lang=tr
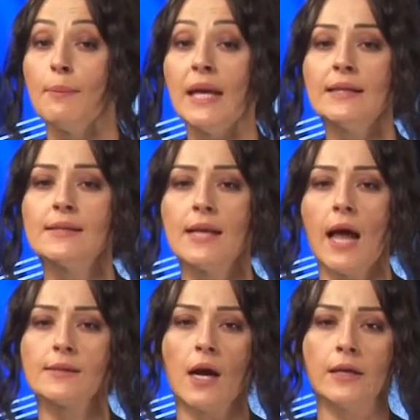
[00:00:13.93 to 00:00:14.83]

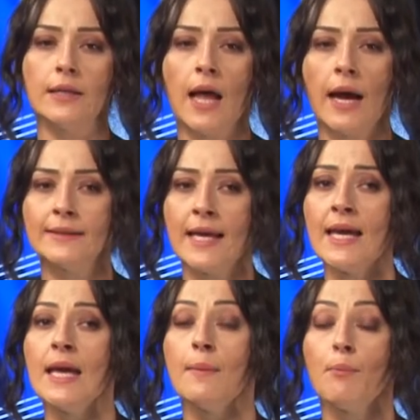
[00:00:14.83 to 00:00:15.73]
belirtilen
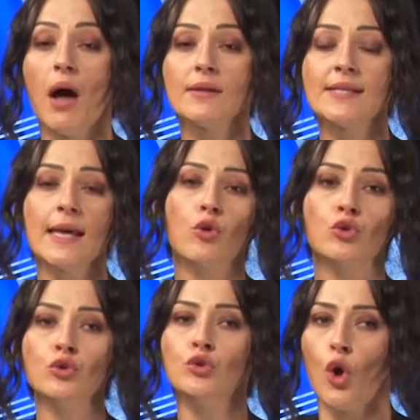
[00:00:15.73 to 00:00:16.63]
tarihlerde bahse
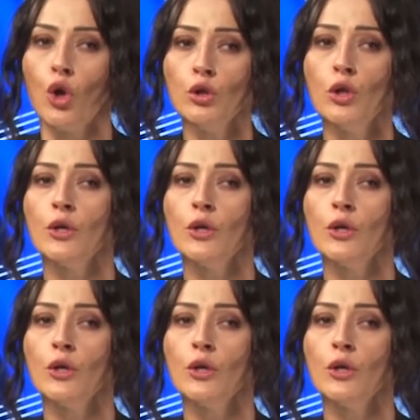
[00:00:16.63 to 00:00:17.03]
konu yol